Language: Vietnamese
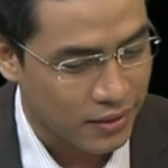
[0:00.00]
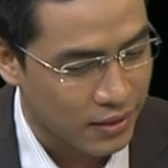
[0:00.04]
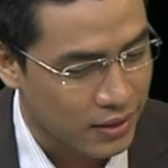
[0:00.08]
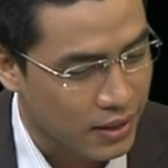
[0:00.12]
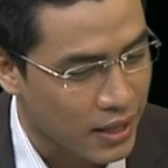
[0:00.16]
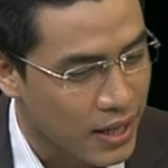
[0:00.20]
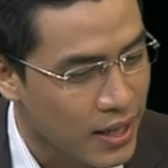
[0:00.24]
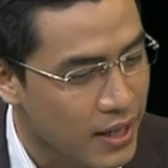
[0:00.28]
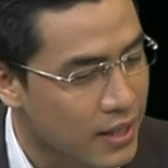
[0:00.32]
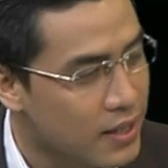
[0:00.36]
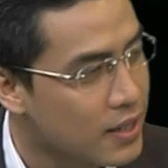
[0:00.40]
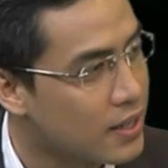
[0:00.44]

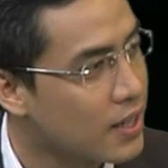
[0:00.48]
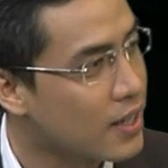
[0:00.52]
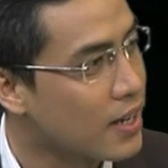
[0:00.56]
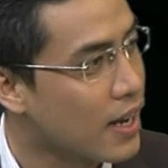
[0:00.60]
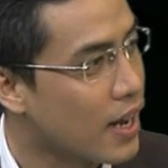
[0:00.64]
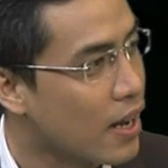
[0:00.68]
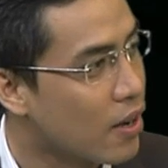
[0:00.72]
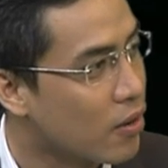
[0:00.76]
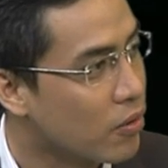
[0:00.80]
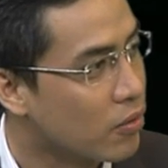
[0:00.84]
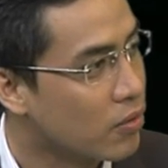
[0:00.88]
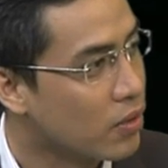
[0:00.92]
ghi như thế
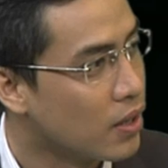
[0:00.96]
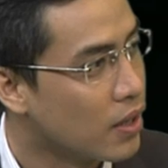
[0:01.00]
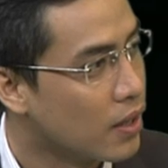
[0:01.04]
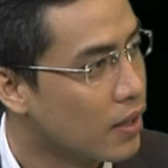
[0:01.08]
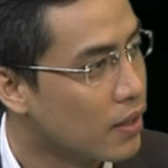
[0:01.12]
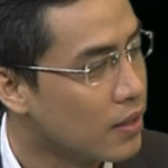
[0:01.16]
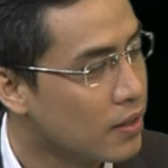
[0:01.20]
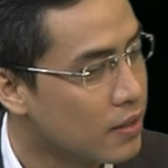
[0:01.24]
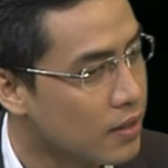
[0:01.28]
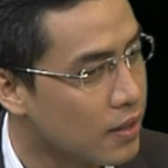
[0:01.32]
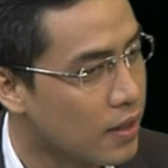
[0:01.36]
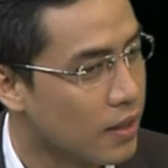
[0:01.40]
nào
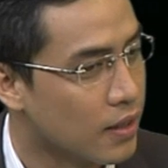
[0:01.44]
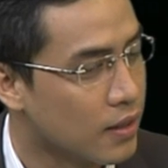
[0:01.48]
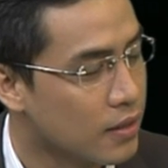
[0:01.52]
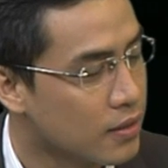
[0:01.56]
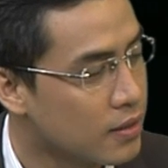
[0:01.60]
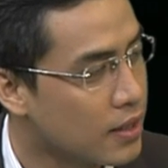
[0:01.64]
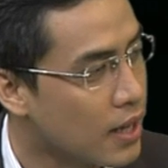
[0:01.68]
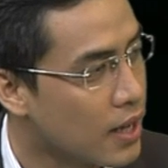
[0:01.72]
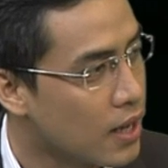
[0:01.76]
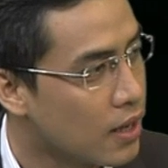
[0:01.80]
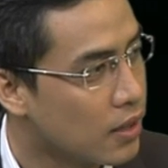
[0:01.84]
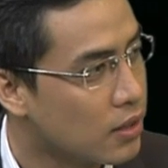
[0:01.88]
để để
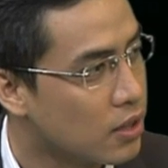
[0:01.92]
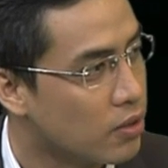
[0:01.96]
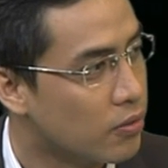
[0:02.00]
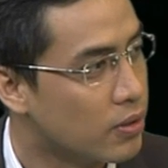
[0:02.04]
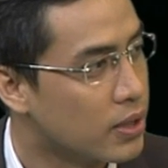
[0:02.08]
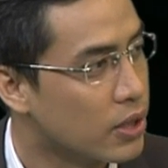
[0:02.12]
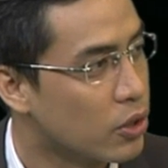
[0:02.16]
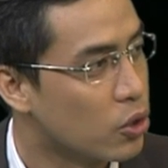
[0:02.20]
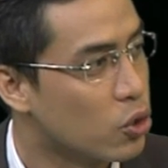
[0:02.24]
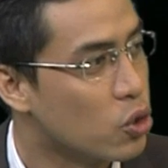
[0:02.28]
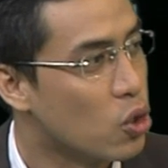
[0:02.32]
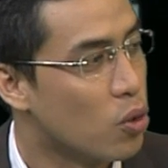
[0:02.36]
gây ấn tượng
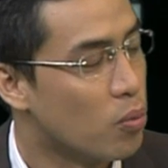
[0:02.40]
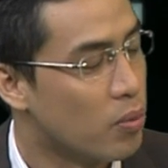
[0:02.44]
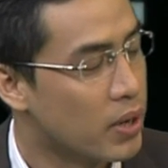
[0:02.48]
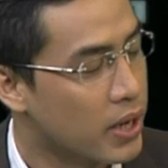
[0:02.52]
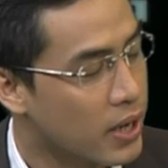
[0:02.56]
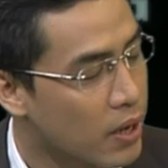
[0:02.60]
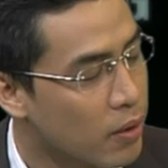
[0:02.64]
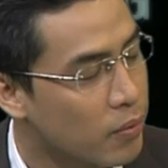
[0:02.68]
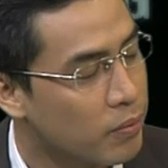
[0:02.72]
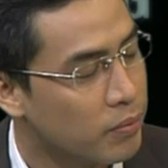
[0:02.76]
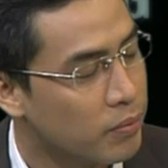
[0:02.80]
với người tuyển dụng hay không?